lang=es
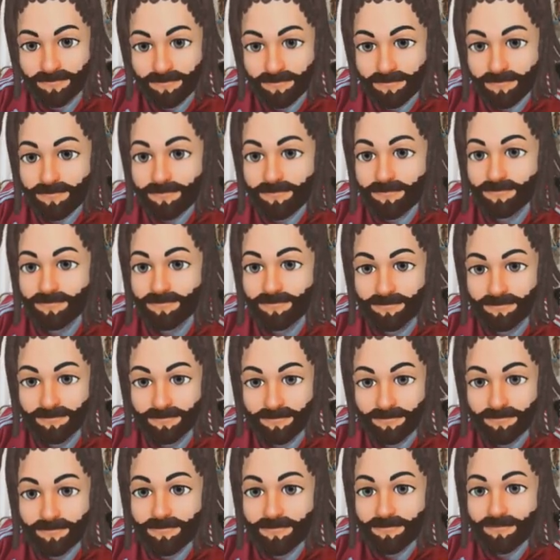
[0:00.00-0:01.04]
Y ahí tiene que
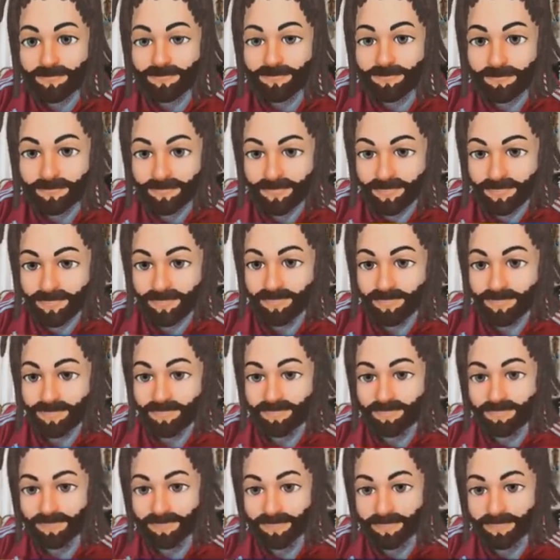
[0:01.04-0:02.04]
acelerar. Claro.